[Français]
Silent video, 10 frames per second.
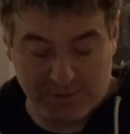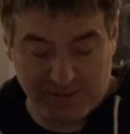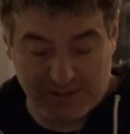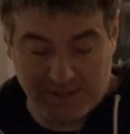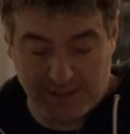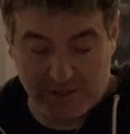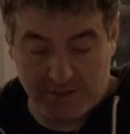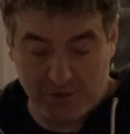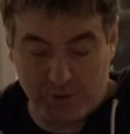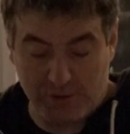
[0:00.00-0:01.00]
Donc, ça
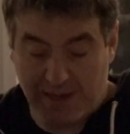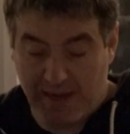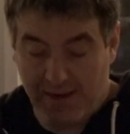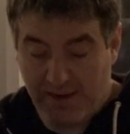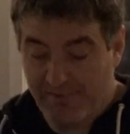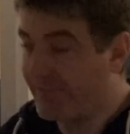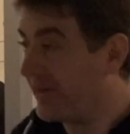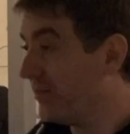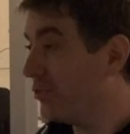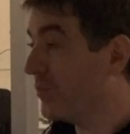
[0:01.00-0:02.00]
sera juste la,
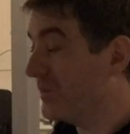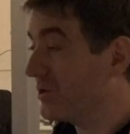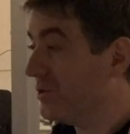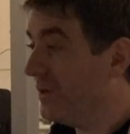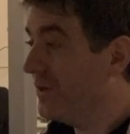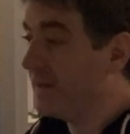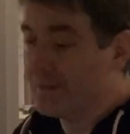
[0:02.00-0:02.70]
veille du premier jour.